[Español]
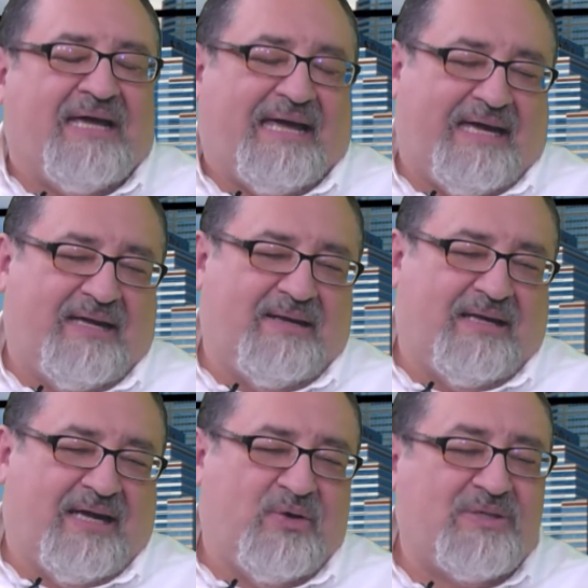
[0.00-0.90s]
Eh,
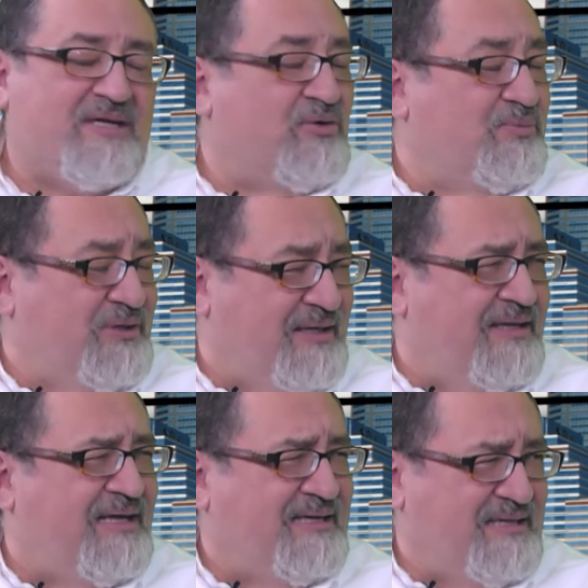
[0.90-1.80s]
en nuestra
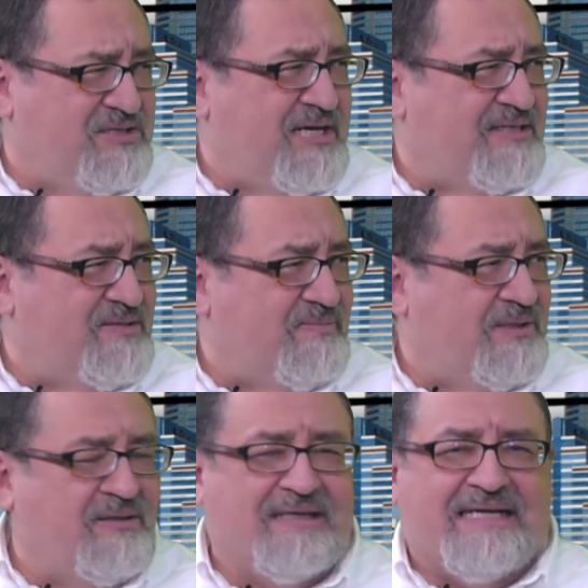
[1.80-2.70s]
comunidad aquí en
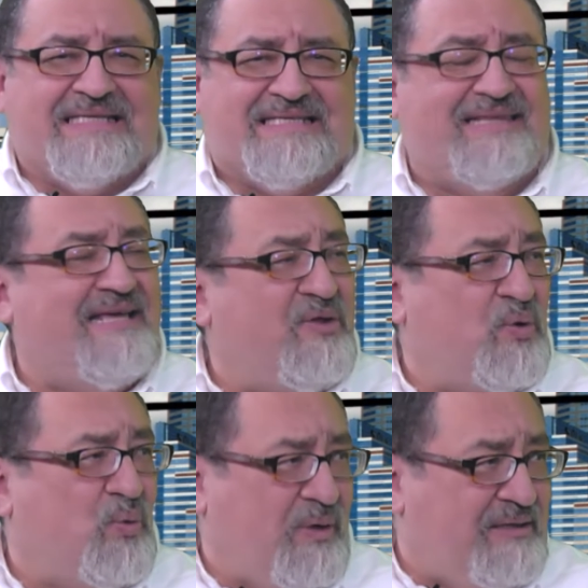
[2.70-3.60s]
Jacksonville se han
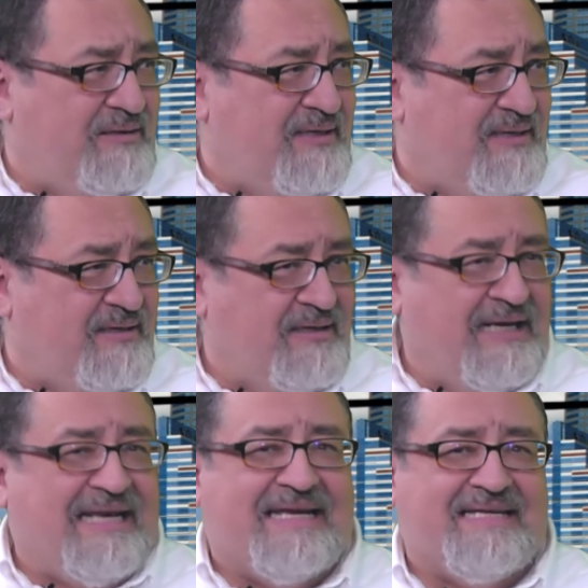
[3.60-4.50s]
dado cuenta
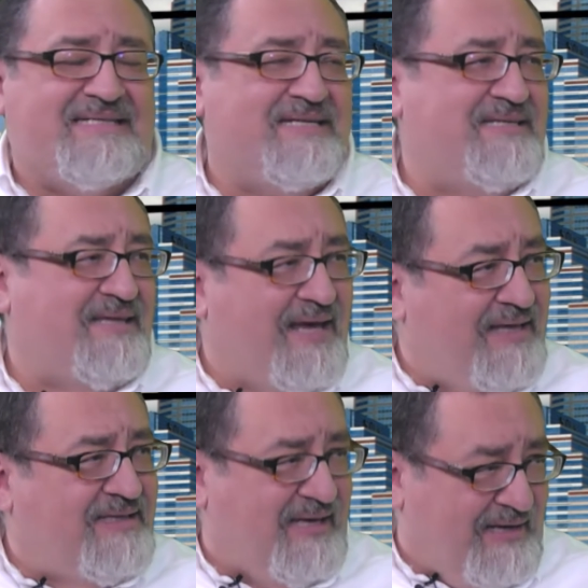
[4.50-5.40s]
la
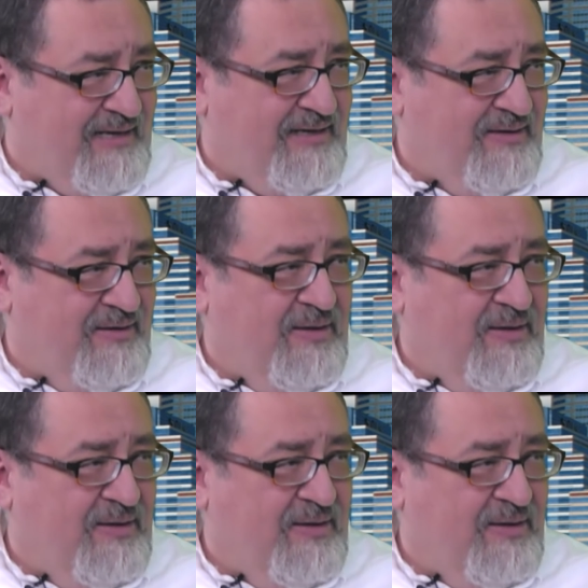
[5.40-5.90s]
necesidad que hay